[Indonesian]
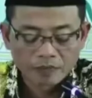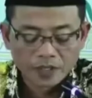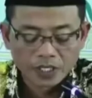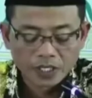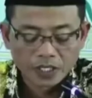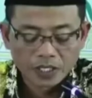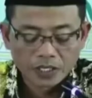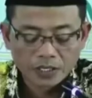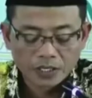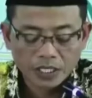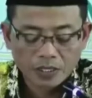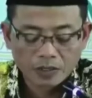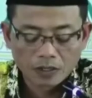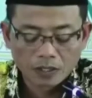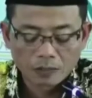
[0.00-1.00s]

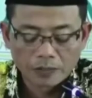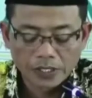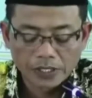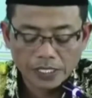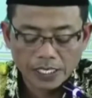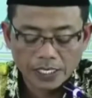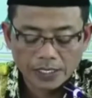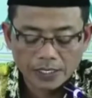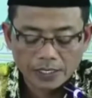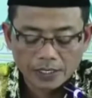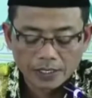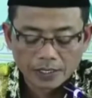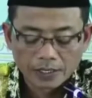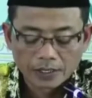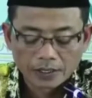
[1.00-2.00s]
Insya Allah bisa
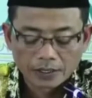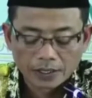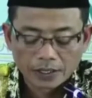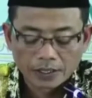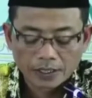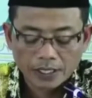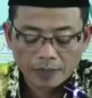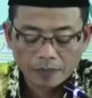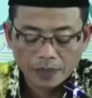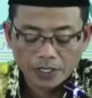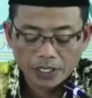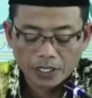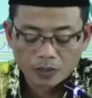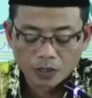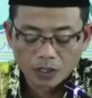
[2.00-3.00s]
Tetapi
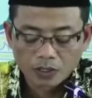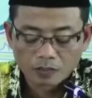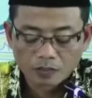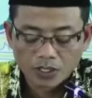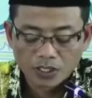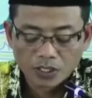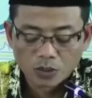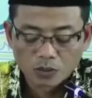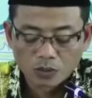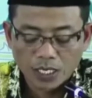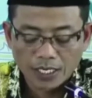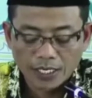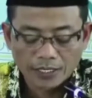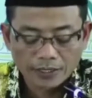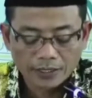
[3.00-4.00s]
harus
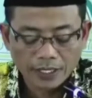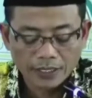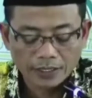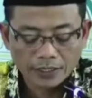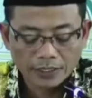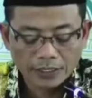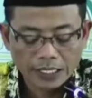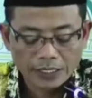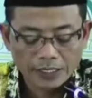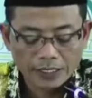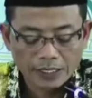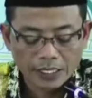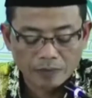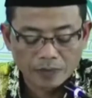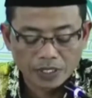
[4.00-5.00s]
menjual aset dan
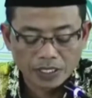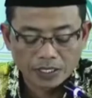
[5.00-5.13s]
jaminan